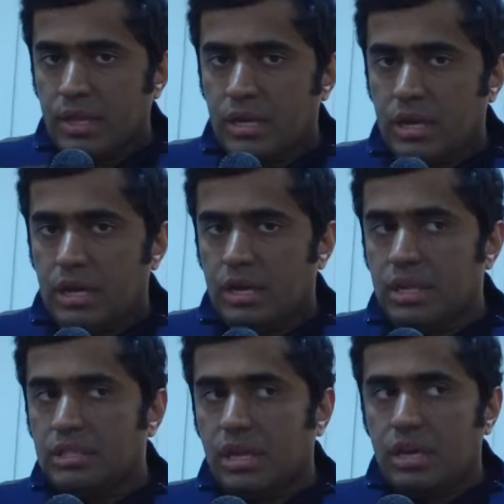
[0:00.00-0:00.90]
آه،
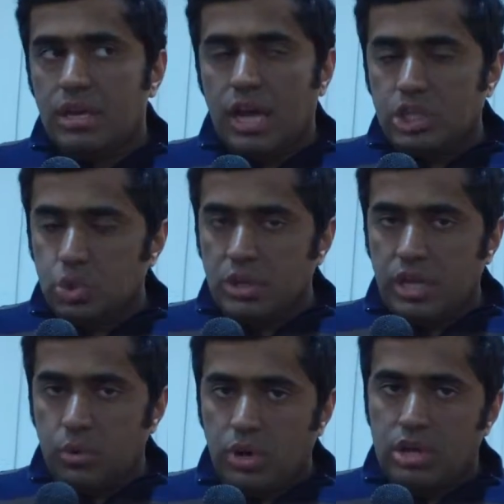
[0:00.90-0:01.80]
ننتقي أجود
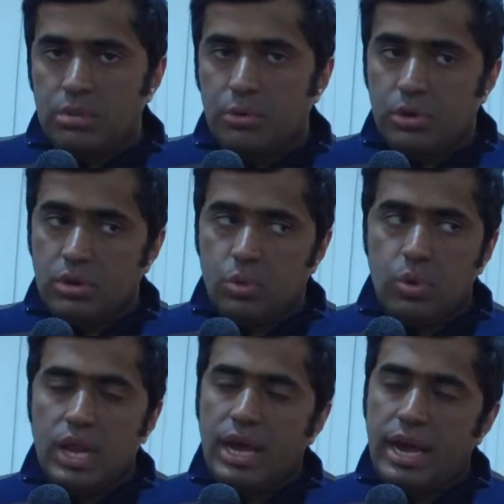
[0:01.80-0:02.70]
أنواع البن
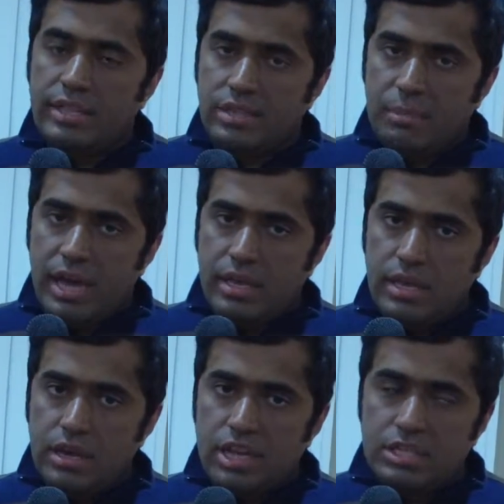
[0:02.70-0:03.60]
ولها حتى
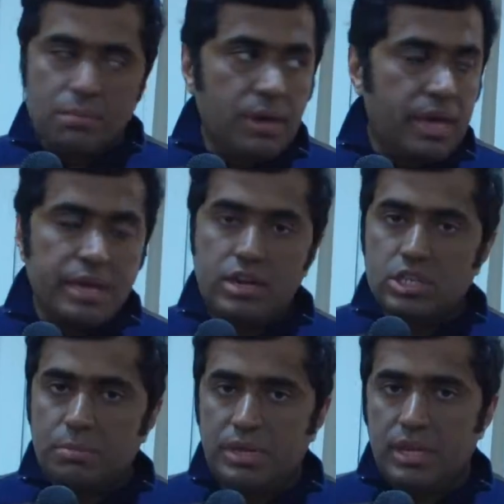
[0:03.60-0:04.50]
معايير حسب معايير
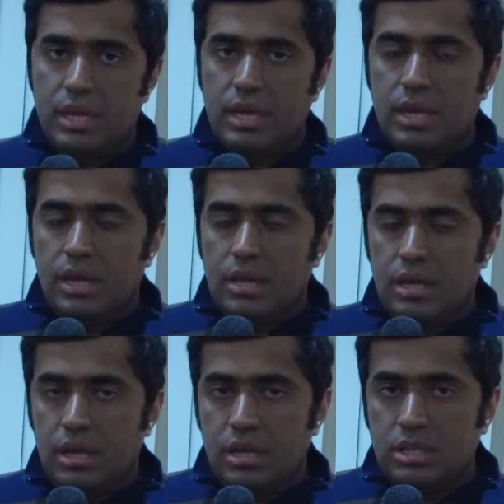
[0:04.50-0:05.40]
الجمعية
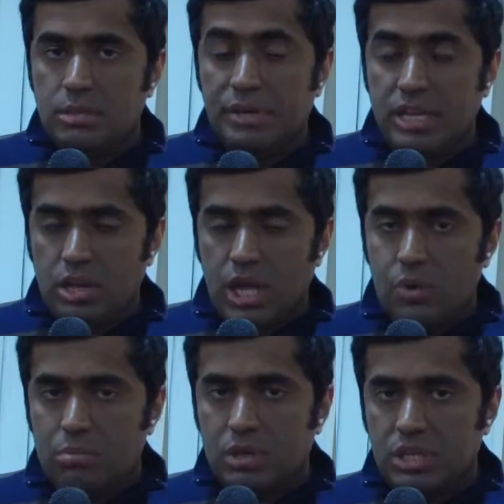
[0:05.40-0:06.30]
آه، جمعية
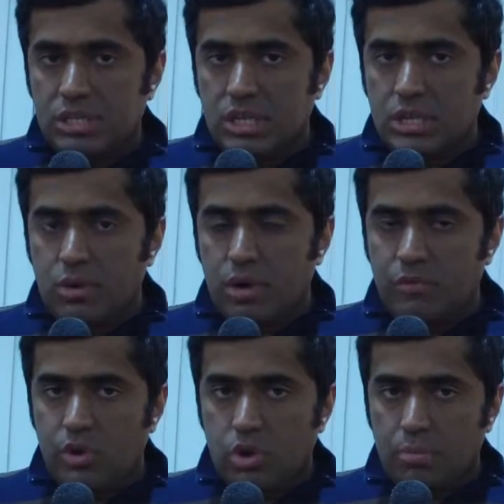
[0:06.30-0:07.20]
القهوة المختصة سواء
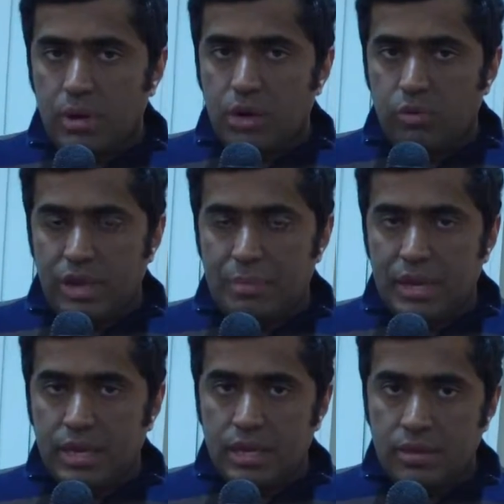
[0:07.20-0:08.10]
في أوروبا أو في
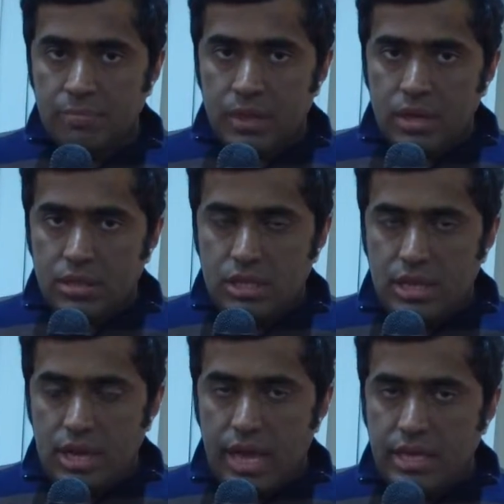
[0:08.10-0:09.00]
أمريكا
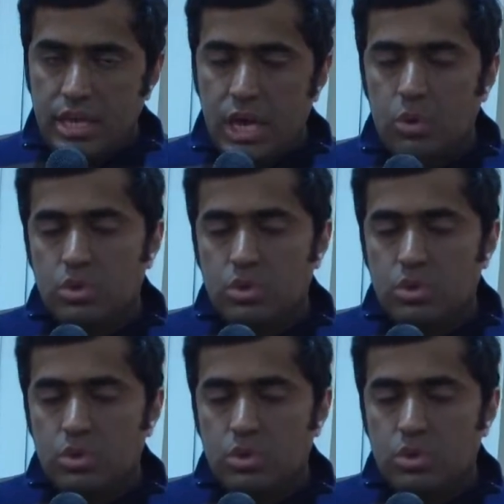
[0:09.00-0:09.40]
أي قهوة